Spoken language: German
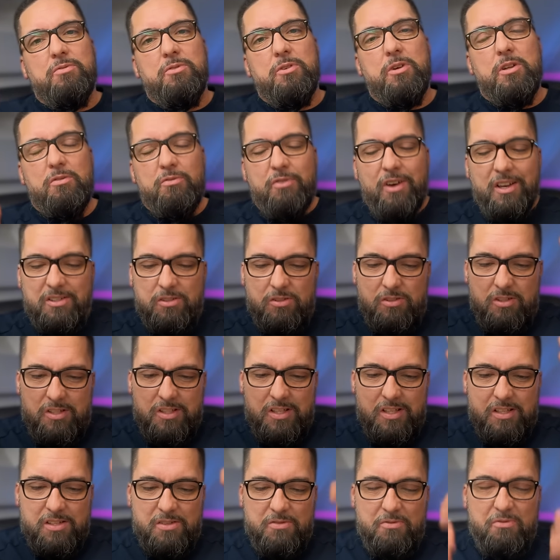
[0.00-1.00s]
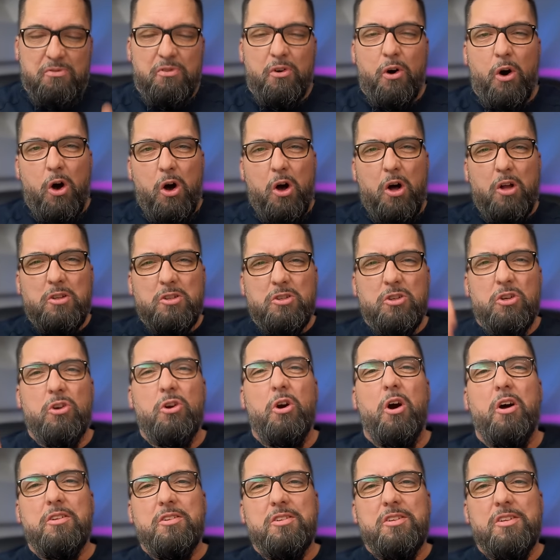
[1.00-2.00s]
wird, was uns das Wort
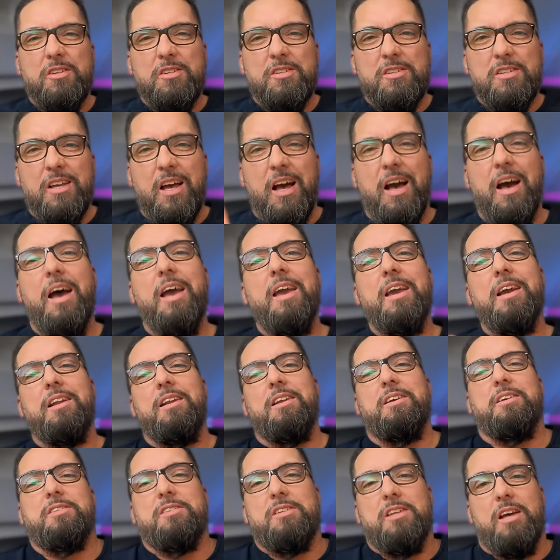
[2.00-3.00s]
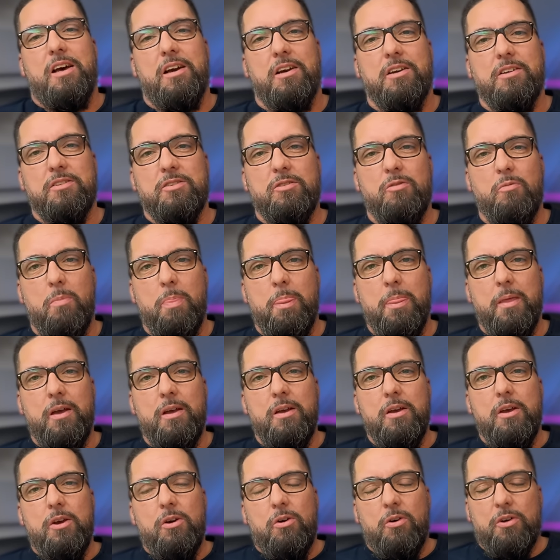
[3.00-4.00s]
Gottes eigentlich sagt.
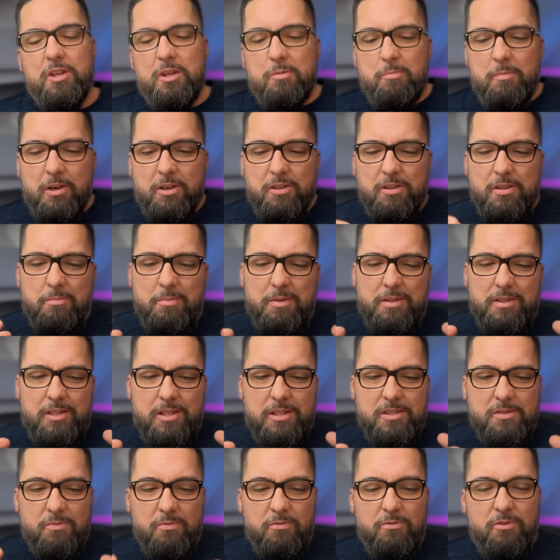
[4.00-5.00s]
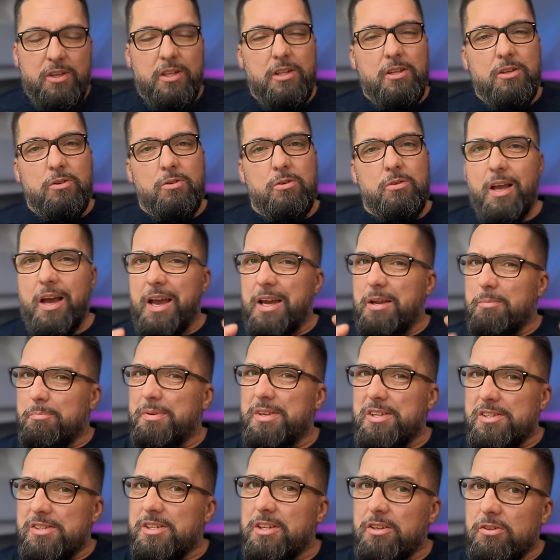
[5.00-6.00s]
Und ich möchte mit diesem Video ein
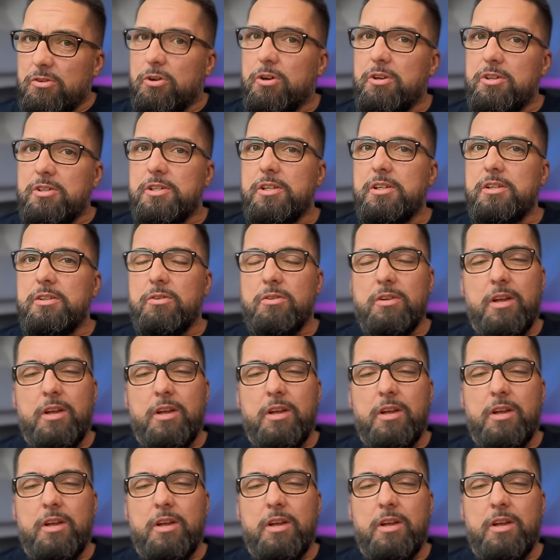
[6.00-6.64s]
bisschen rütteln und